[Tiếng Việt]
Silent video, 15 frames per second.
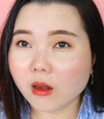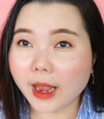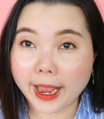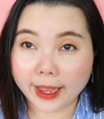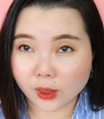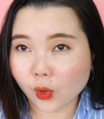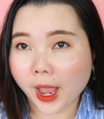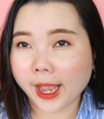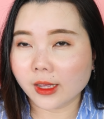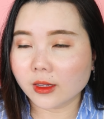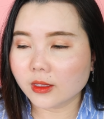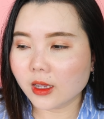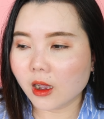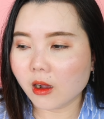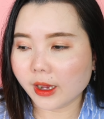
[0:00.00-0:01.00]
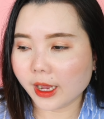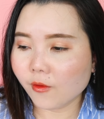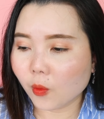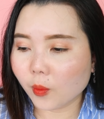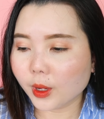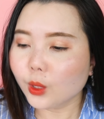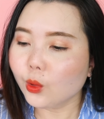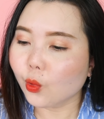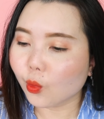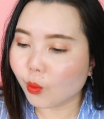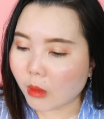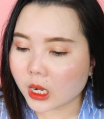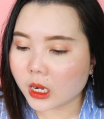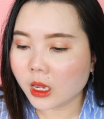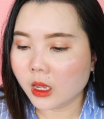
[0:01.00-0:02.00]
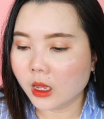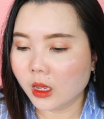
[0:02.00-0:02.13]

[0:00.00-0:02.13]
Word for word: an toàn cho cái vùng kính của mình